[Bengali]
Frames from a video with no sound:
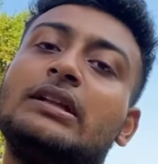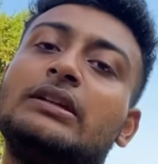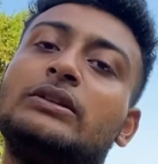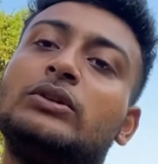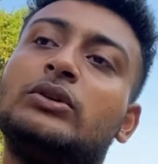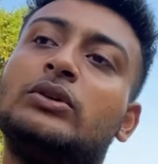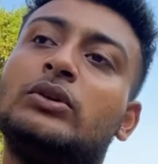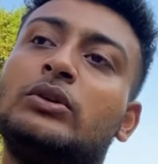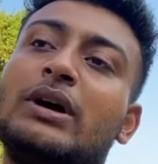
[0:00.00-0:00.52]

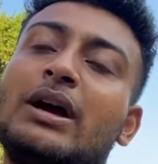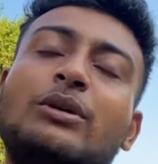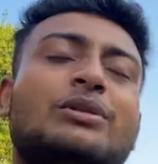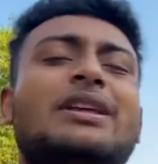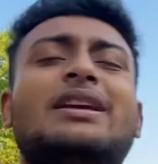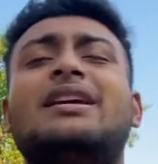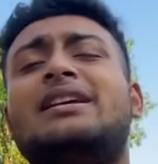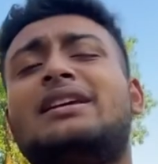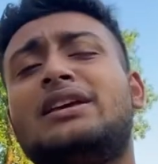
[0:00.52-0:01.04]
তো এখন
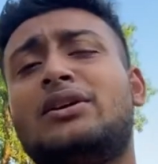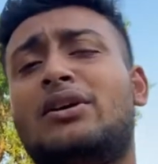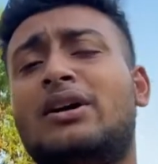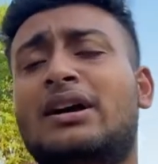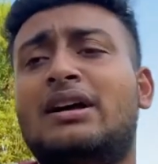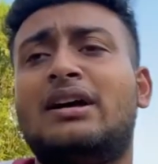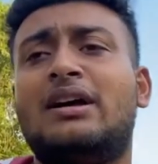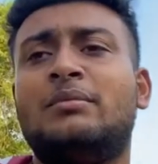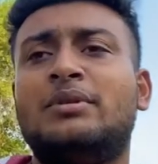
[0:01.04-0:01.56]
দেখি কি
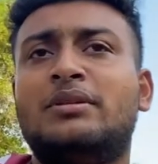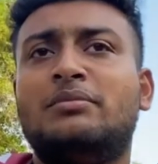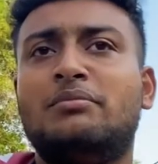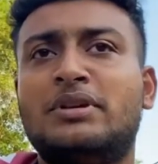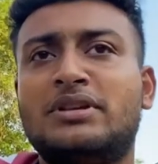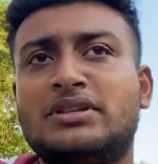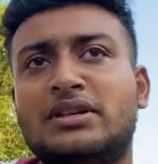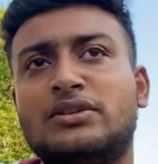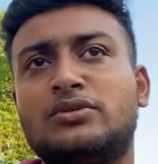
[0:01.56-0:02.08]
হয় আমি
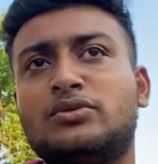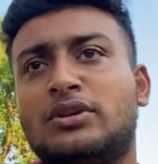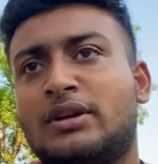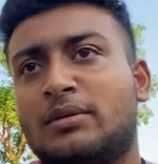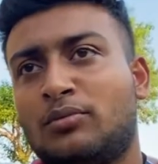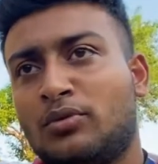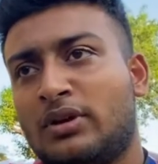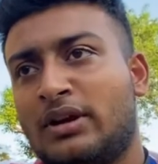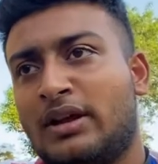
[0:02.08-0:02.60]
বেশি কিছু এটা
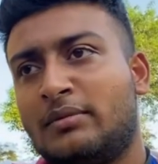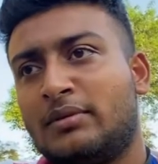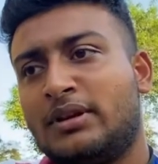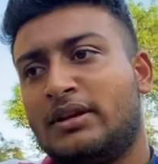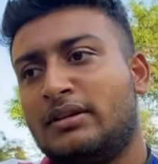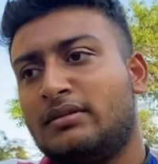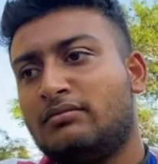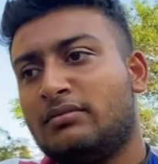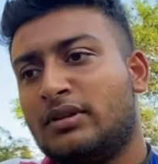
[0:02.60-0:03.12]
বলে আমি
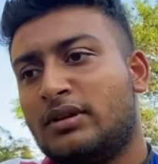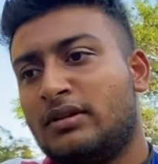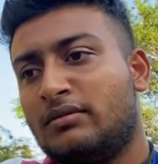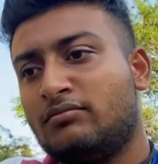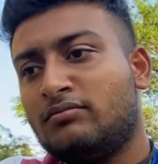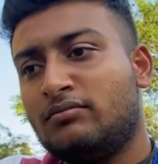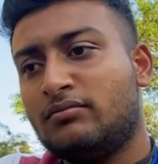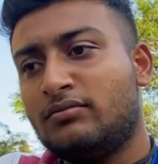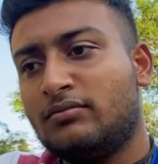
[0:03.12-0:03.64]

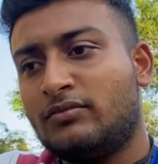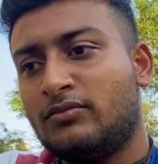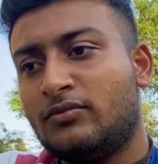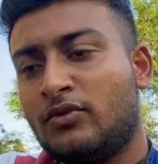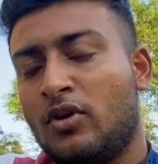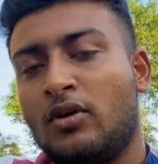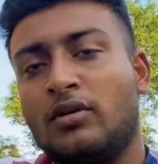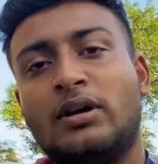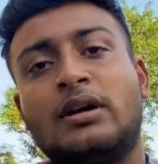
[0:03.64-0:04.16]

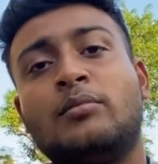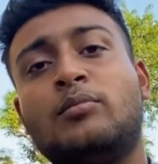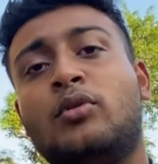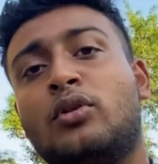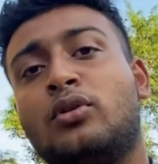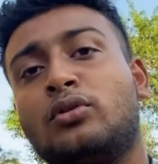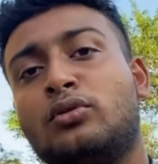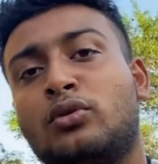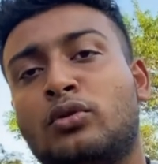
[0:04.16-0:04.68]
ব্লগ আর
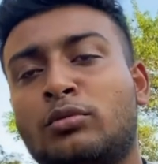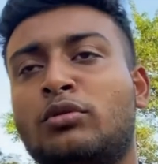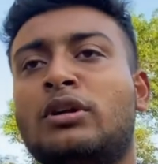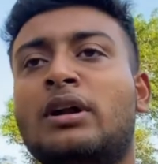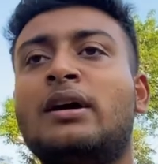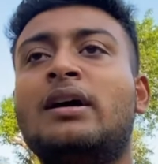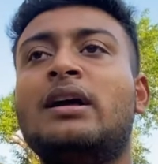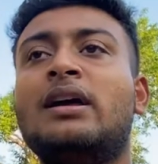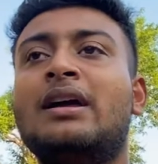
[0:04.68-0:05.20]
বড় করব না
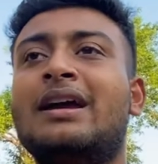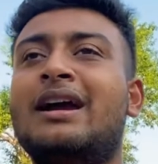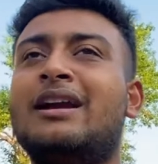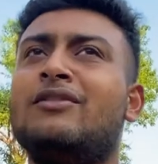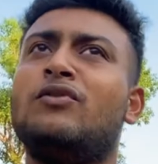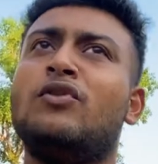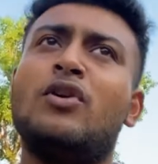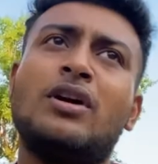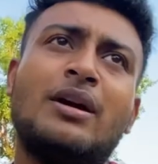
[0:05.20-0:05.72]
অ্যান্ড
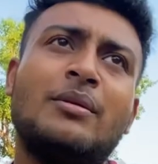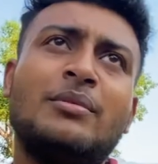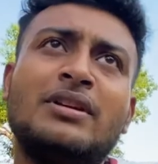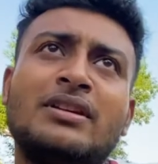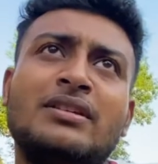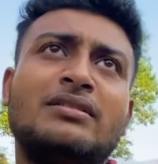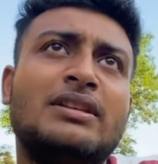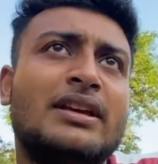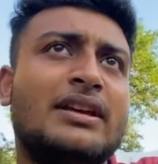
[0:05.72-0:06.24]
ব্লগ আমি
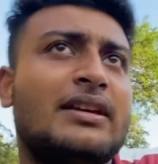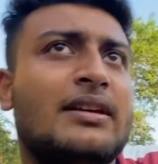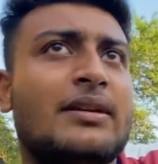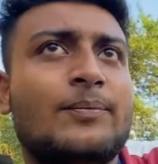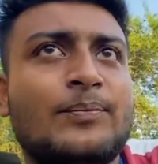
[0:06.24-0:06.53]
দেখি